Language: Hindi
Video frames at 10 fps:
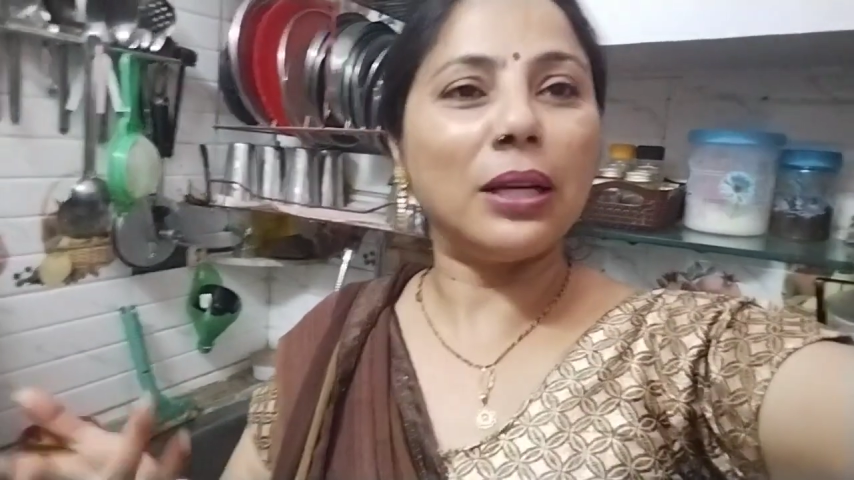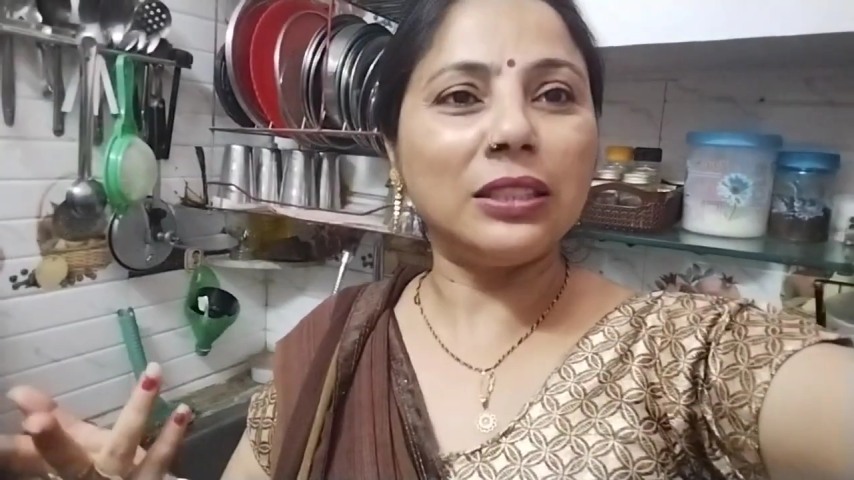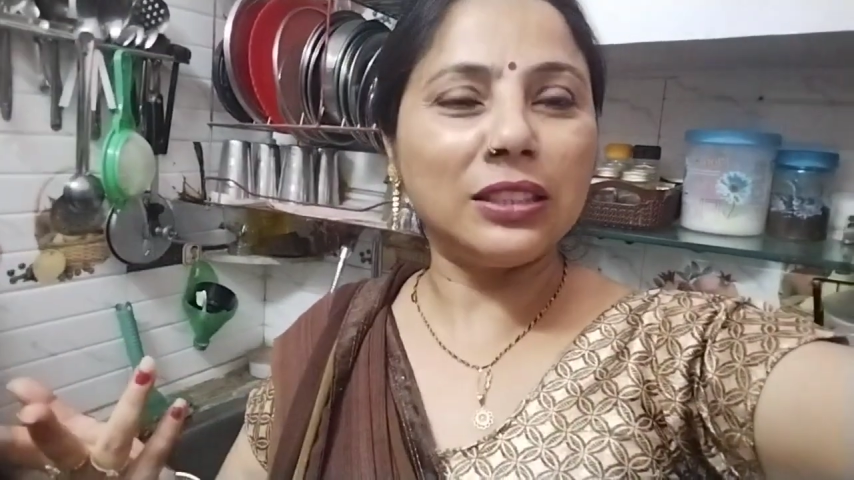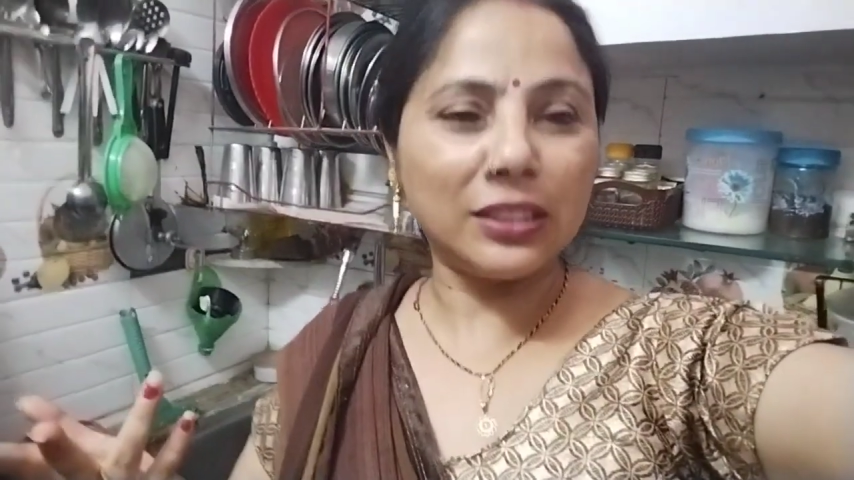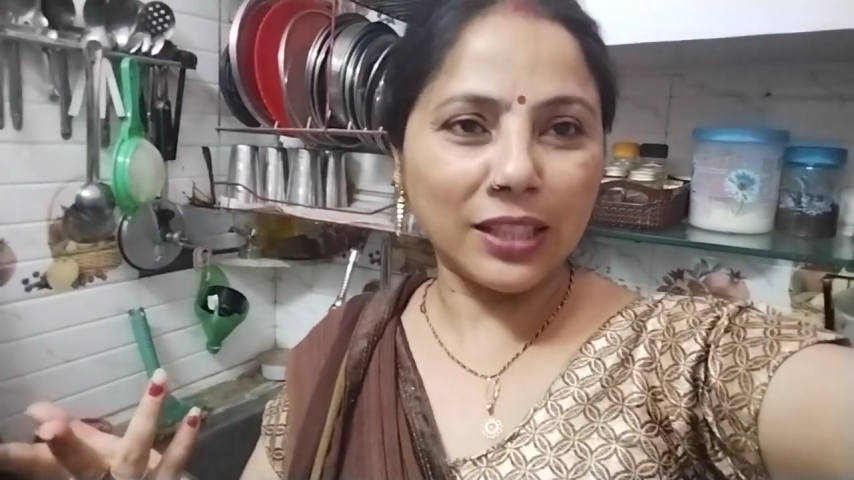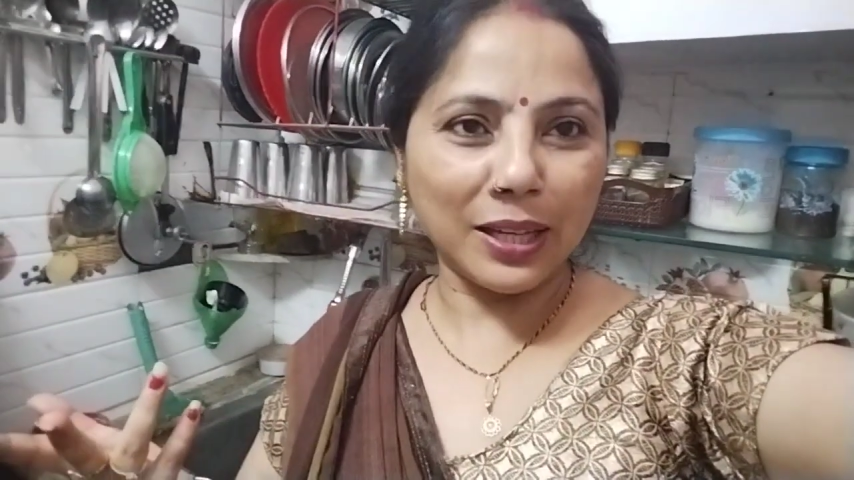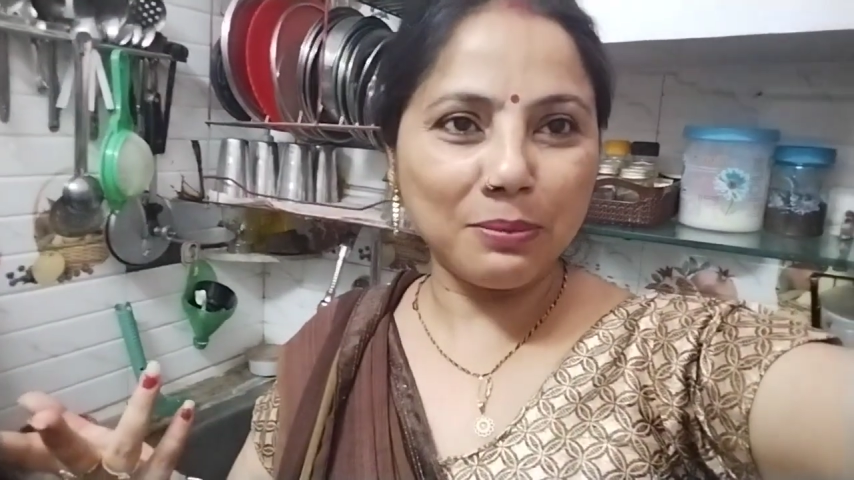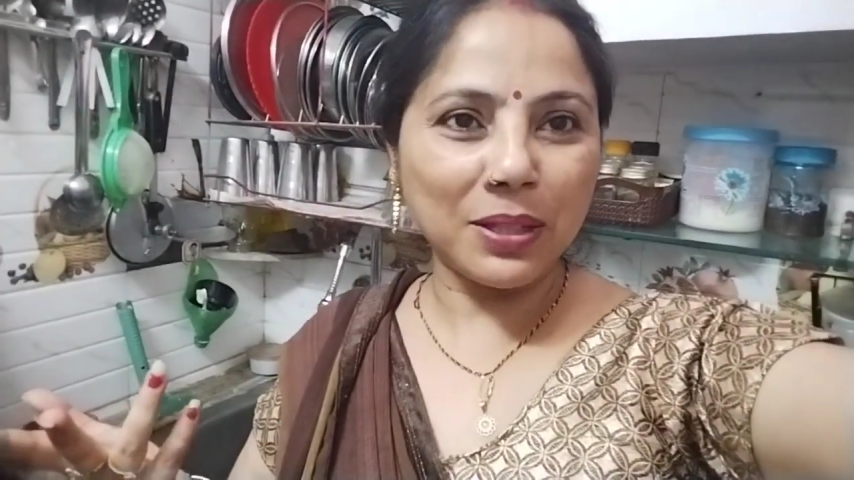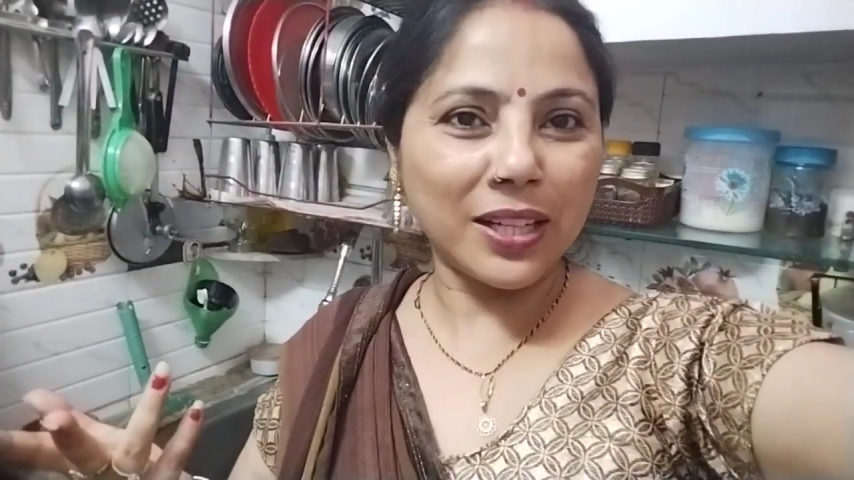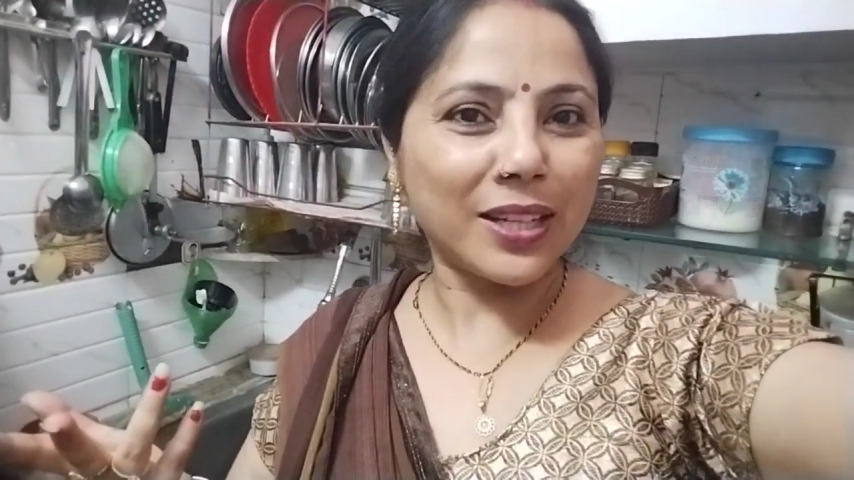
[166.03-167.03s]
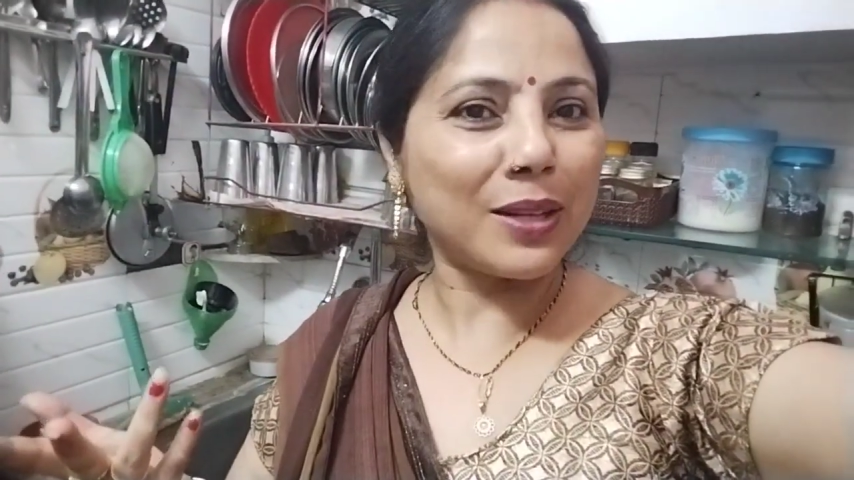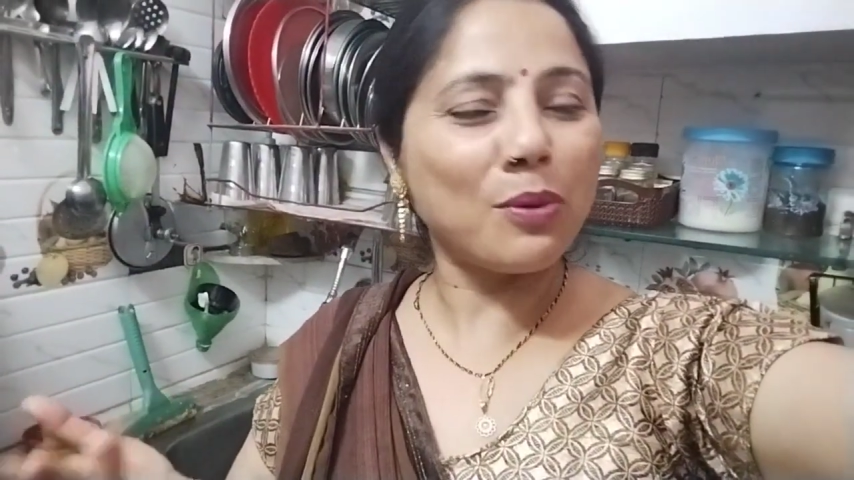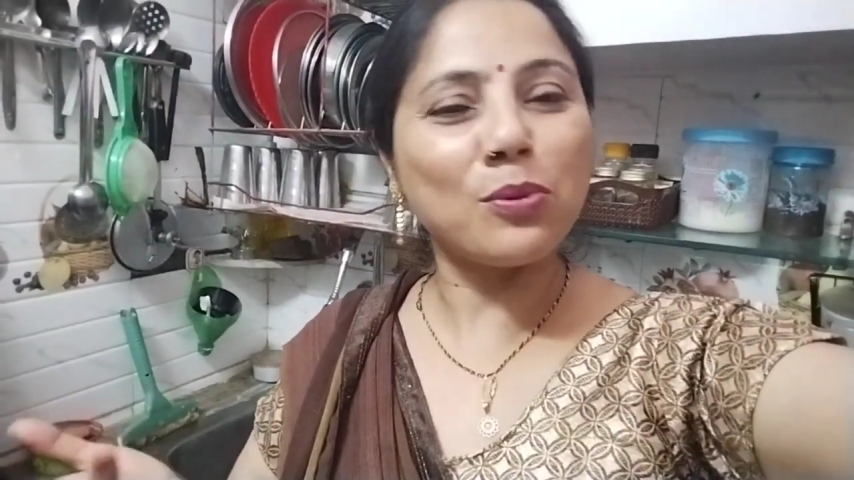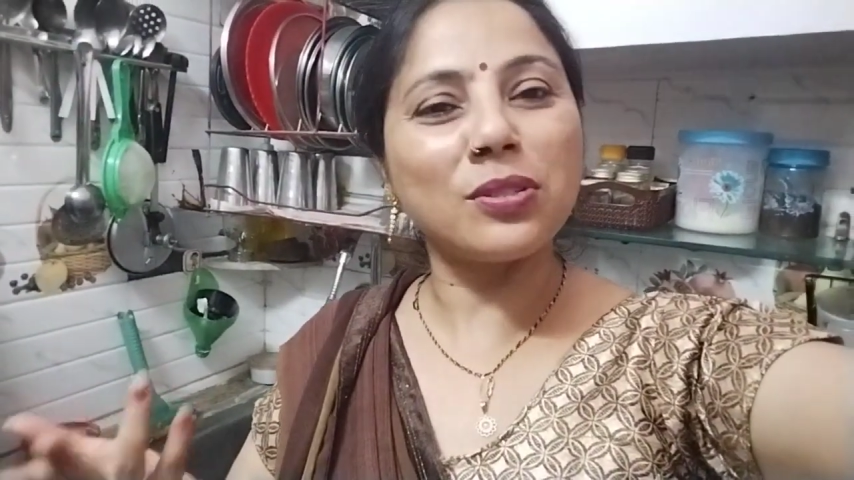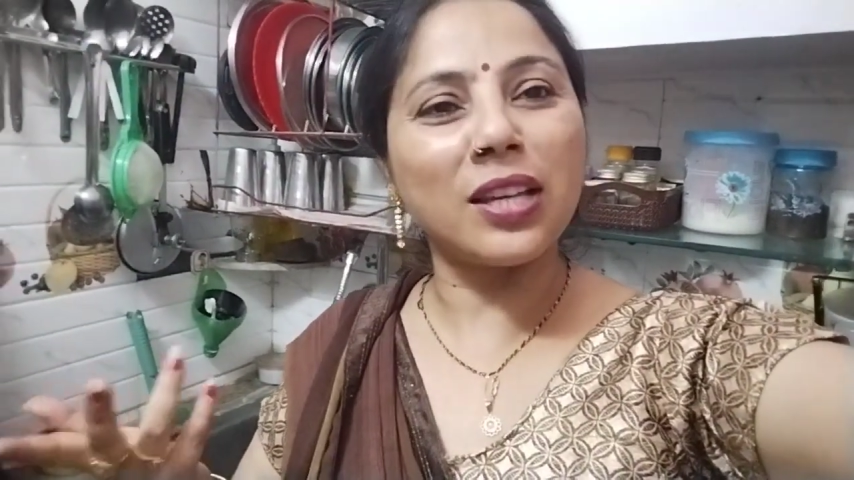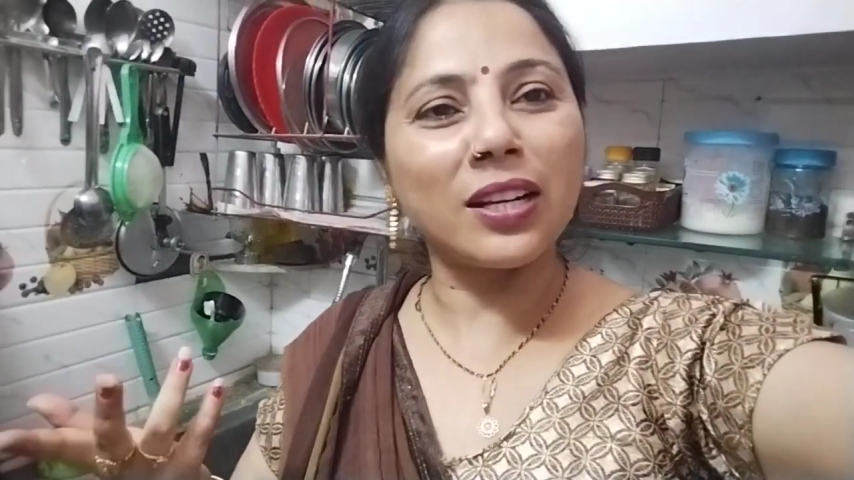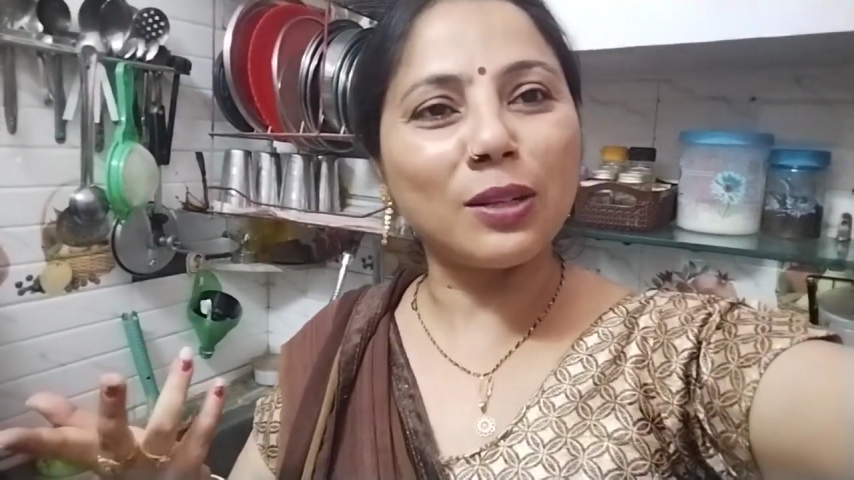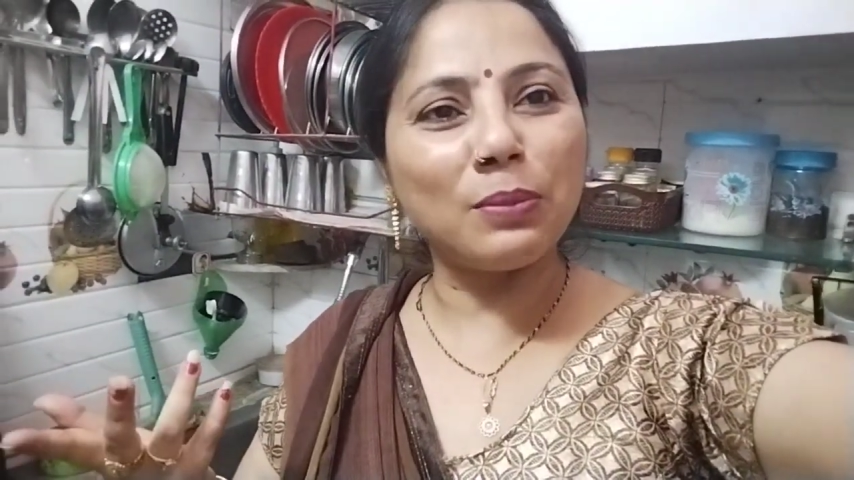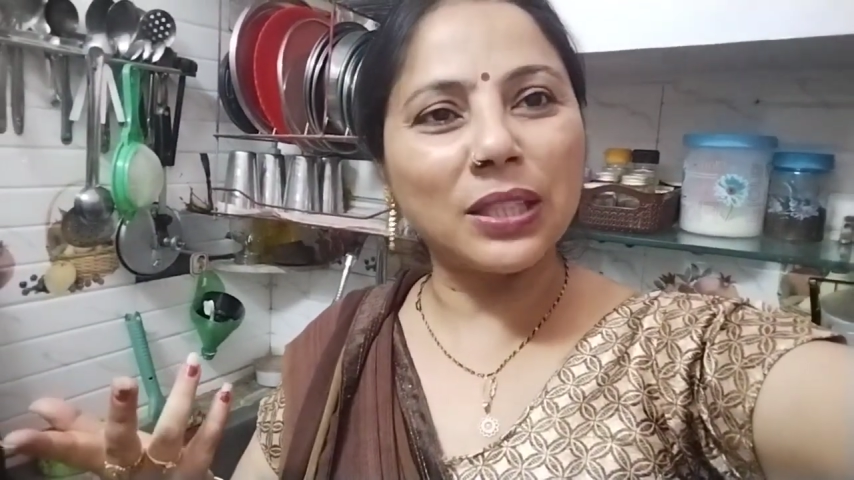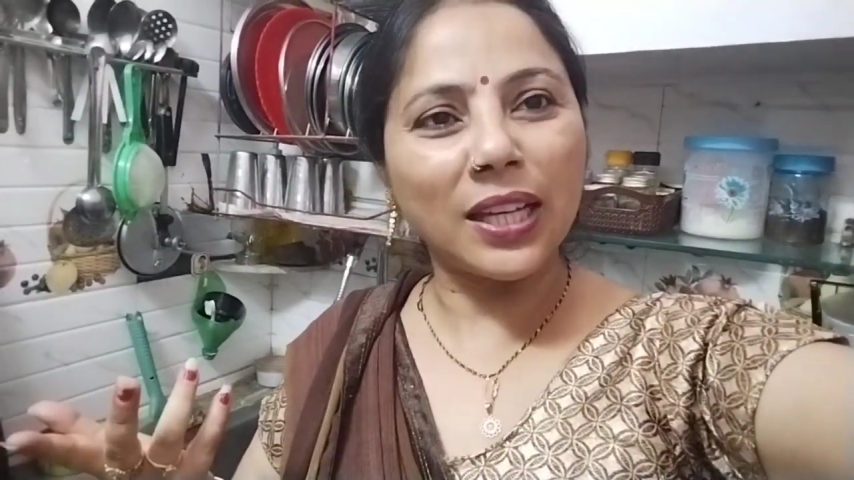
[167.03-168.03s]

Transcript: भाई जिस शहर में रह रहे हो उस शहर का